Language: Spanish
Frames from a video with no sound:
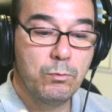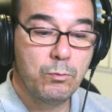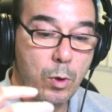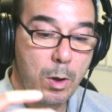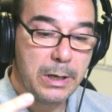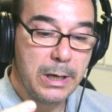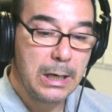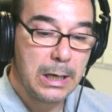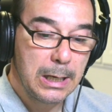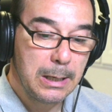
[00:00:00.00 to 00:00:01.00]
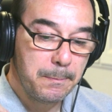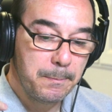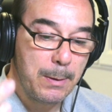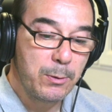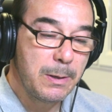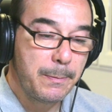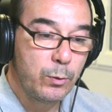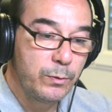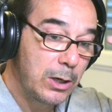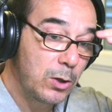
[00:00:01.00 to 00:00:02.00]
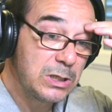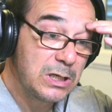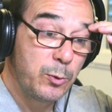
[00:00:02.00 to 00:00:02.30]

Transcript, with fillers: webinar en el que le vamos a preguntar cosas.